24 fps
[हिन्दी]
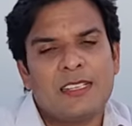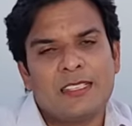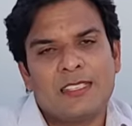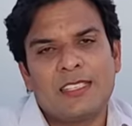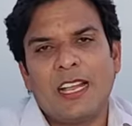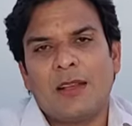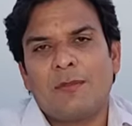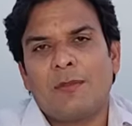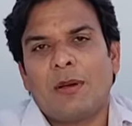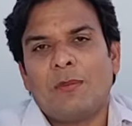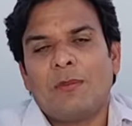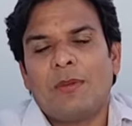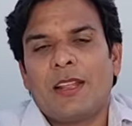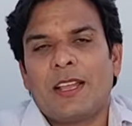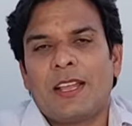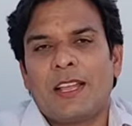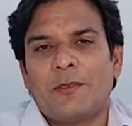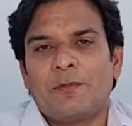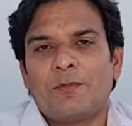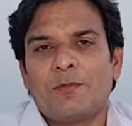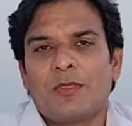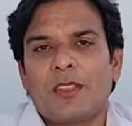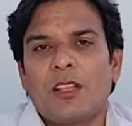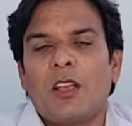क्या मामला है
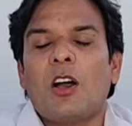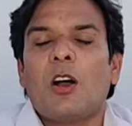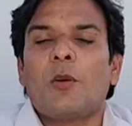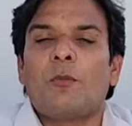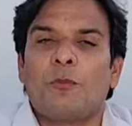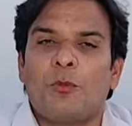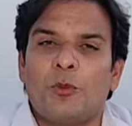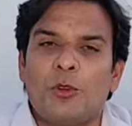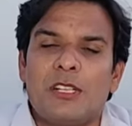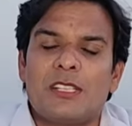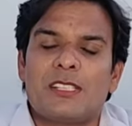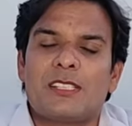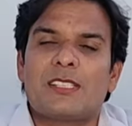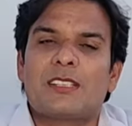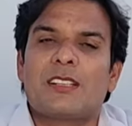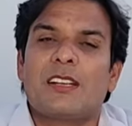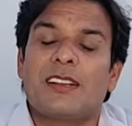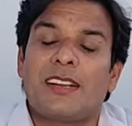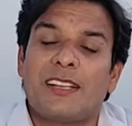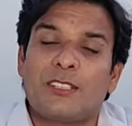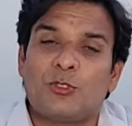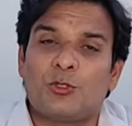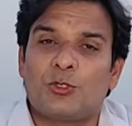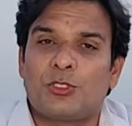अब पुलिस
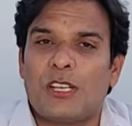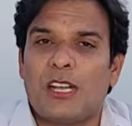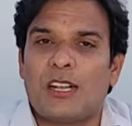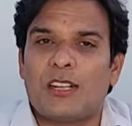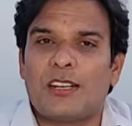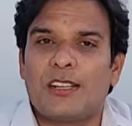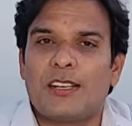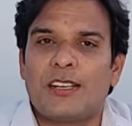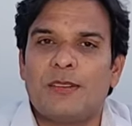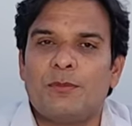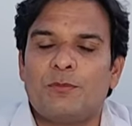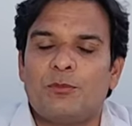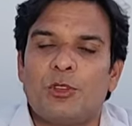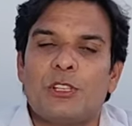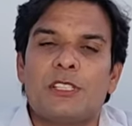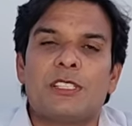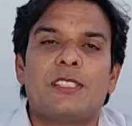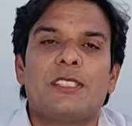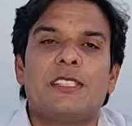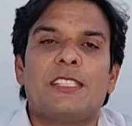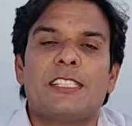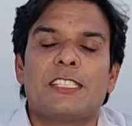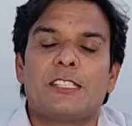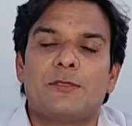करे तो क्या करे पुलिस
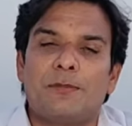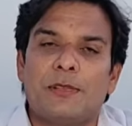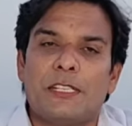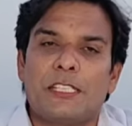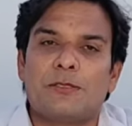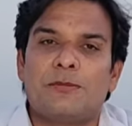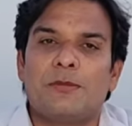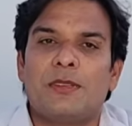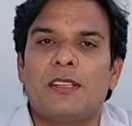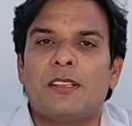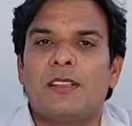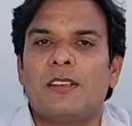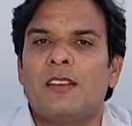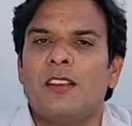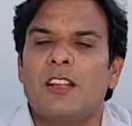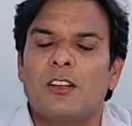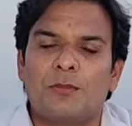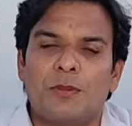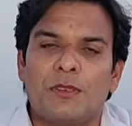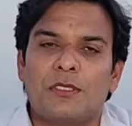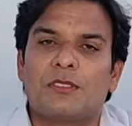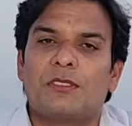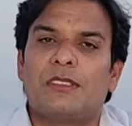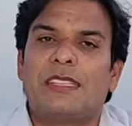ने इस बीच में
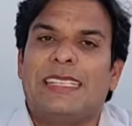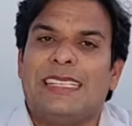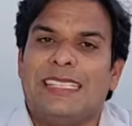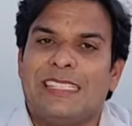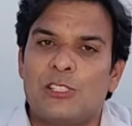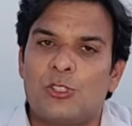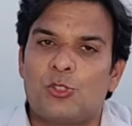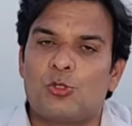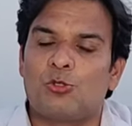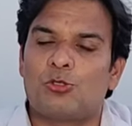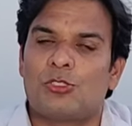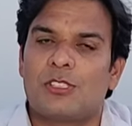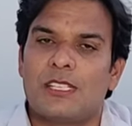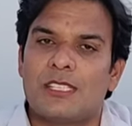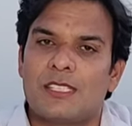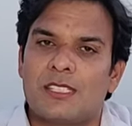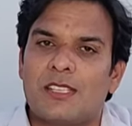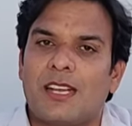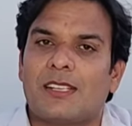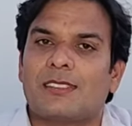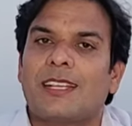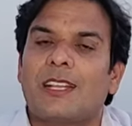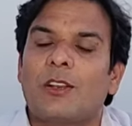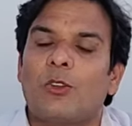लगभग 300 से
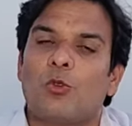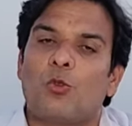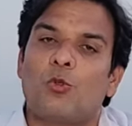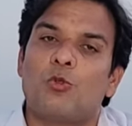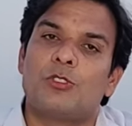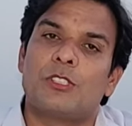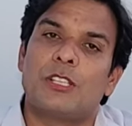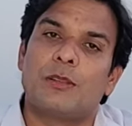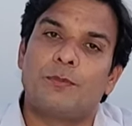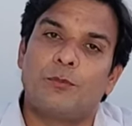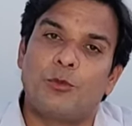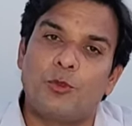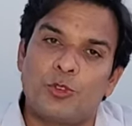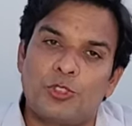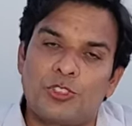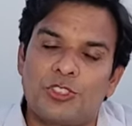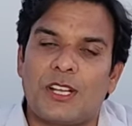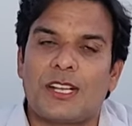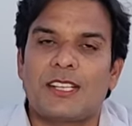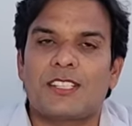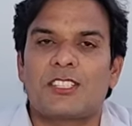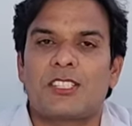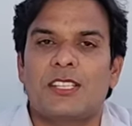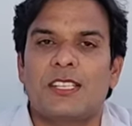ज़्यादा लोगों से
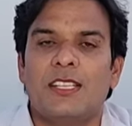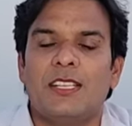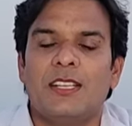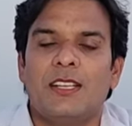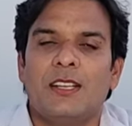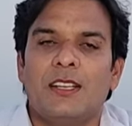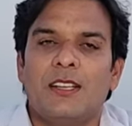पूछताछ की